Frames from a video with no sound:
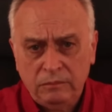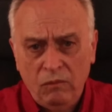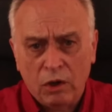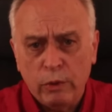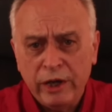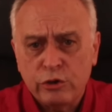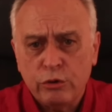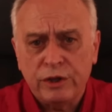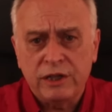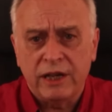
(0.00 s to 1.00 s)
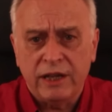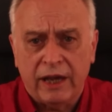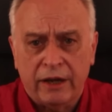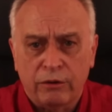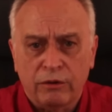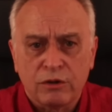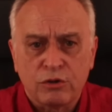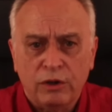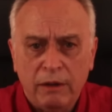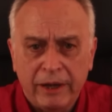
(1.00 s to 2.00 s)
quei giorni segnarono
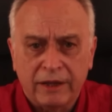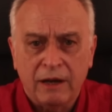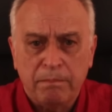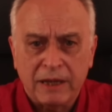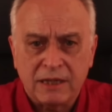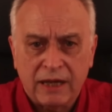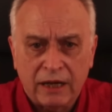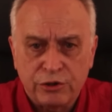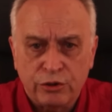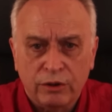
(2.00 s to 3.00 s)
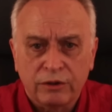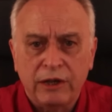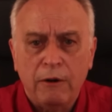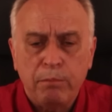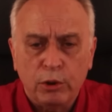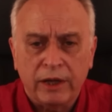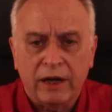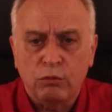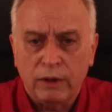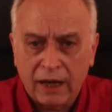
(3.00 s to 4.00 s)
solamente il passaggio da un potere
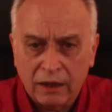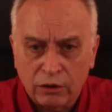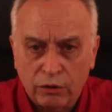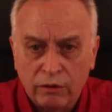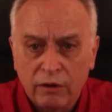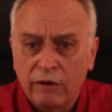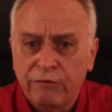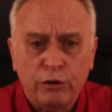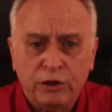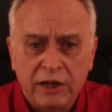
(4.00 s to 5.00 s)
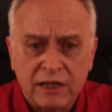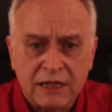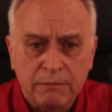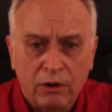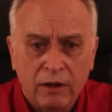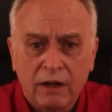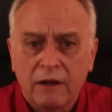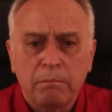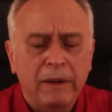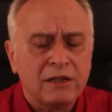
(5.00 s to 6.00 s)
ad un altro, fortissimo,
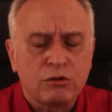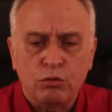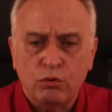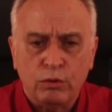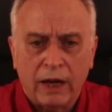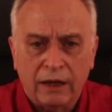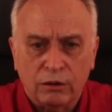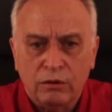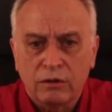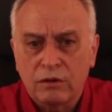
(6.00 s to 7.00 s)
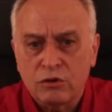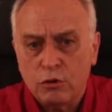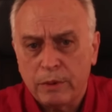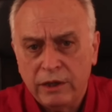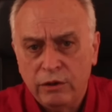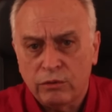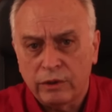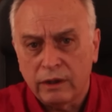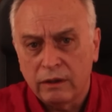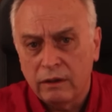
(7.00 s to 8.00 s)
ben strutturato, sopra di noi,
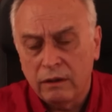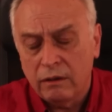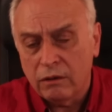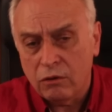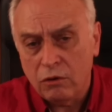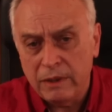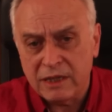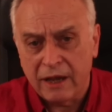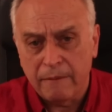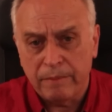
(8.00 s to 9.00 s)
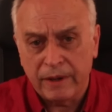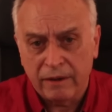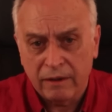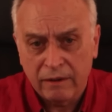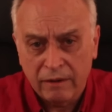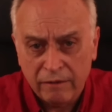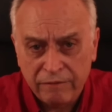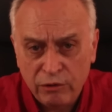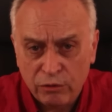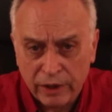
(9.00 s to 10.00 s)
come sempre
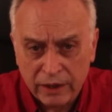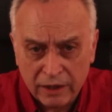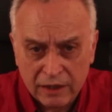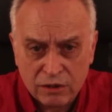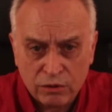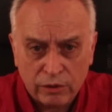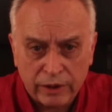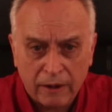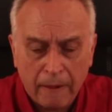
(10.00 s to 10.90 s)
finora nella storia.